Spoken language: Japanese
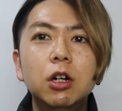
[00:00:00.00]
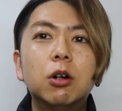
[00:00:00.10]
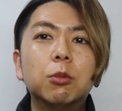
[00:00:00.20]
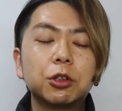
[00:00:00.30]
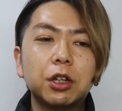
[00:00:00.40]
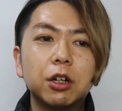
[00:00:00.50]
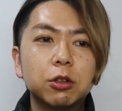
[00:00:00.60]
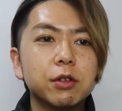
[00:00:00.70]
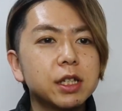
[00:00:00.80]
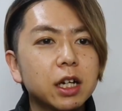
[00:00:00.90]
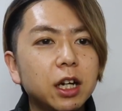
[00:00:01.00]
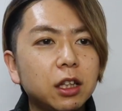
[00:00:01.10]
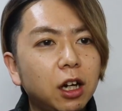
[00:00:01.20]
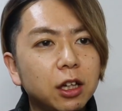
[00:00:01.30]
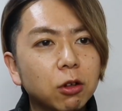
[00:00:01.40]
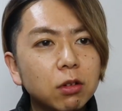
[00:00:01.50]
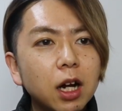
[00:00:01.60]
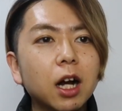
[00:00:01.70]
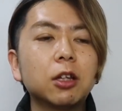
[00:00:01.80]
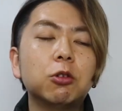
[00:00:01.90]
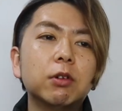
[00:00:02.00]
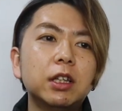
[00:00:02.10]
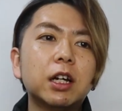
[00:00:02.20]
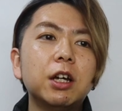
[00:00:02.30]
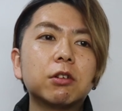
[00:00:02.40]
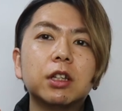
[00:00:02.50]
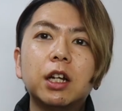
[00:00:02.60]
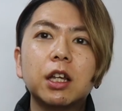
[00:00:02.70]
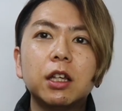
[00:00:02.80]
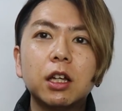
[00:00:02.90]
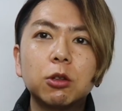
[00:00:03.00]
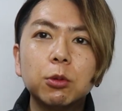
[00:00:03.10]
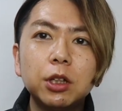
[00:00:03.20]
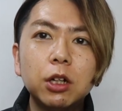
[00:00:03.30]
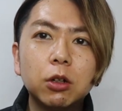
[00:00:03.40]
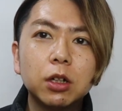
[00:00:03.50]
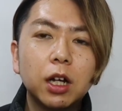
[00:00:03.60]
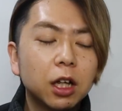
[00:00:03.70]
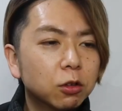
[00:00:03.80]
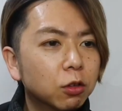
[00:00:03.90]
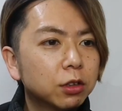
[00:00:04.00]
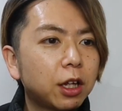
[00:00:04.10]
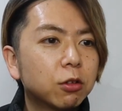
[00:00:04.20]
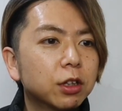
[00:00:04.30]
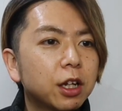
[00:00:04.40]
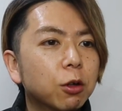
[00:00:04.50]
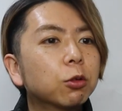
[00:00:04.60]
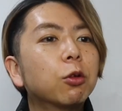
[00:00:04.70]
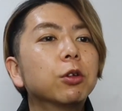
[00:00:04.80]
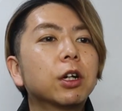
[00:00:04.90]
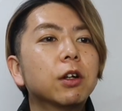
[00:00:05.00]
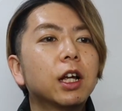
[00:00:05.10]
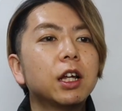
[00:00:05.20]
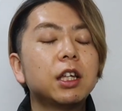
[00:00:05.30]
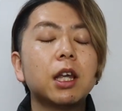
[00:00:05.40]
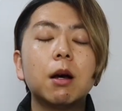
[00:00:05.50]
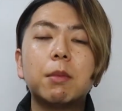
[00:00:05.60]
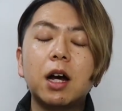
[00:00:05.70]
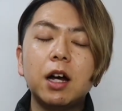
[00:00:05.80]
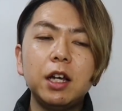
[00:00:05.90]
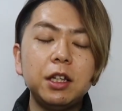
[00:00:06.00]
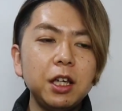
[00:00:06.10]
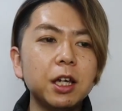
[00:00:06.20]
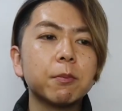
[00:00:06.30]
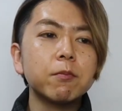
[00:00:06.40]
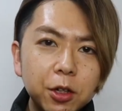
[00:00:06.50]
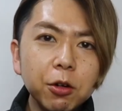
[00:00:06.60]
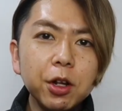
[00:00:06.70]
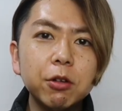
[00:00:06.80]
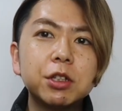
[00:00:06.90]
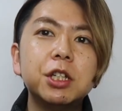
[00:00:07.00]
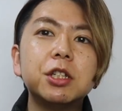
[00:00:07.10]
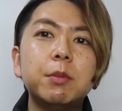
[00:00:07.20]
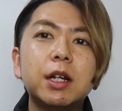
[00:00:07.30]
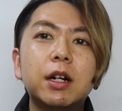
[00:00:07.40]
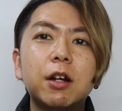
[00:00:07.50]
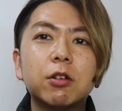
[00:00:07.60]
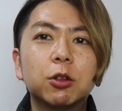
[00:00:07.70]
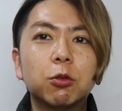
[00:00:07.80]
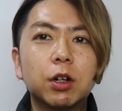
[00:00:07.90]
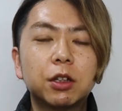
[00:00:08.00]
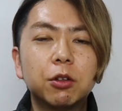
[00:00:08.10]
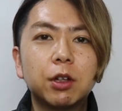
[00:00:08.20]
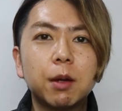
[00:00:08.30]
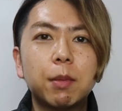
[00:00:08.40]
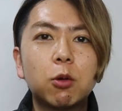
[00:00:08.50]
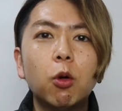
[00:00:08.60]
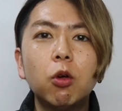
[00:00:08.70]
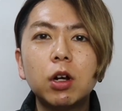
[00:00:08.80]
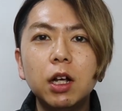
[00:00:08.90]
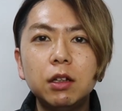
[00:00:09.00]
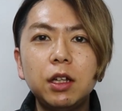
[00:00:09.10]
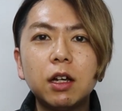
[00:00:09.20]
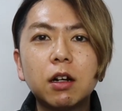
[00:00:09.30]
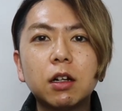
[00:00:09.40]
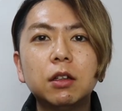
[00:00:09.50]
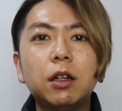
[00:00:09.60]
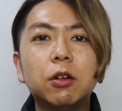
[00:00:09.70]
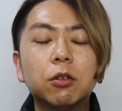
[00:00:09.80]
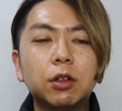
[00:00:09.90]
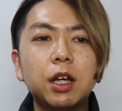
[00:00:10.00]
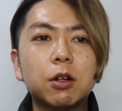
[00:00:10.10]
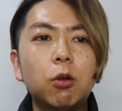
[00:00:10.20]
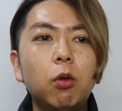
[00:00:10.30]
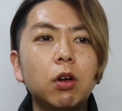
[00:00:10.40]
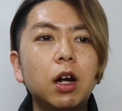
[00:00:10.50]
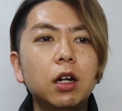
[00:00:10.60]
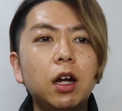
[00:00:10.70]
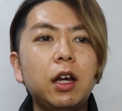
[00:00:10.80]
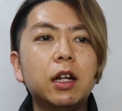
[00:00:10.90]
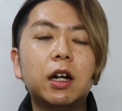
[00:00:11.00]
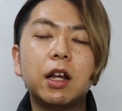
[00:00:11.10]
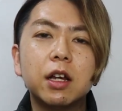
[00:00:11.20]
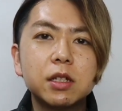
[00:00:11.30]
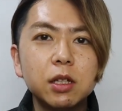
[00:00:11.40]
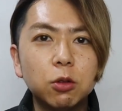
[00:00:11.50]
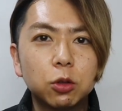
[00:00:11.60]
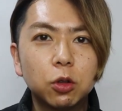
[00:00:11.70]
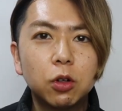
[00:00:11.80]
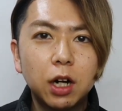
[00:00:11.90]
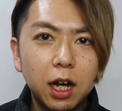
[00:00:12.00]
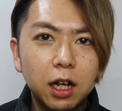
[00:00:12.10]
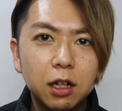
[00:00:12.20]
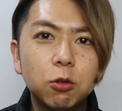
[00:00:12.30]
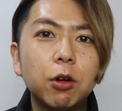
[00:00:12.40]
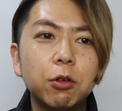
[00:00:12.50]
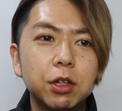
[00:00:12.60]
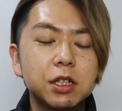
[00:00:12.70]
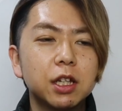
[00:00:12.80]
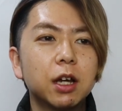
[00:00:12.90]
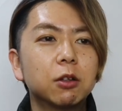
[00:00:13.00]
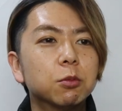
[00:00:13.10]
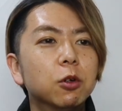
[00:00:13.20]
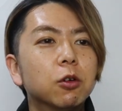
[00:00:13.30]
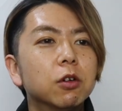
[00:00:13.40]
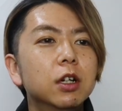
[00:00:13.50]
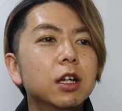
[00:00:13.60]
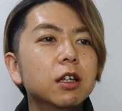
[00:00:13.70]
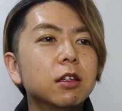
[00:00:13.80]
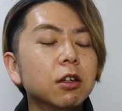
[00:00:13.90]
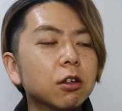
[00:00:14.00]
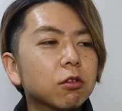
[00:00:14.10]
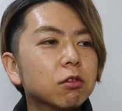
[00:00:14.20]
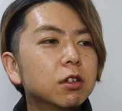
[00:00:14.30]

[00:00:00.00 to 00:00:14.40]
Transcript: 思っている同性がいたりとか、あとは仲良くなりたいなと思ってる、あの、女の子なり男の子なりいた場合に、距離を縮められるかどうかっていうのは、やっぱ交換にかかってるので、交換が得られやすい音、ら、これをですね、あの、もう、なんだろう、